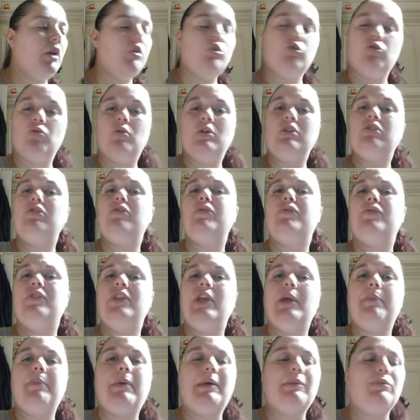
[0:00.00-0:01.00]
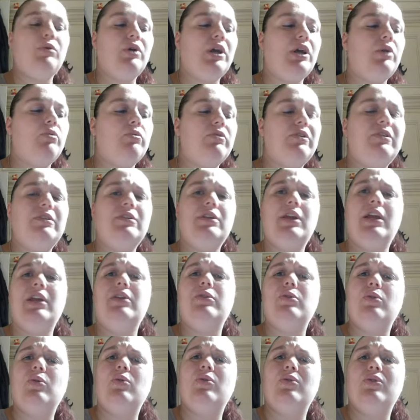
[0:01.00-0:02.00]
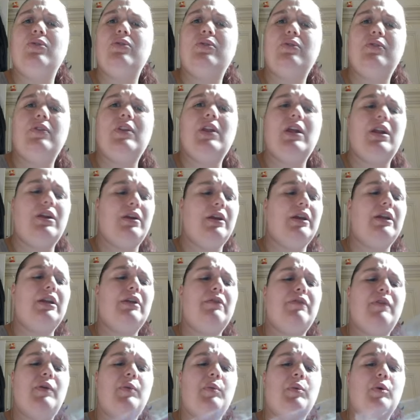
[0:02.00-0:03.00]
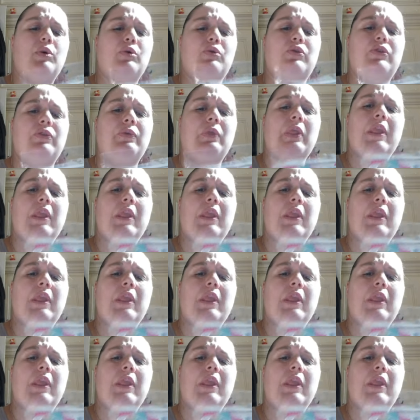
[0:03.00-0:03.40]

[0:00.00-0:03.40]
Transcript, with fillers: Je crois que je vais finir par me réconcilier avec le rose au final, avec les flamants roses.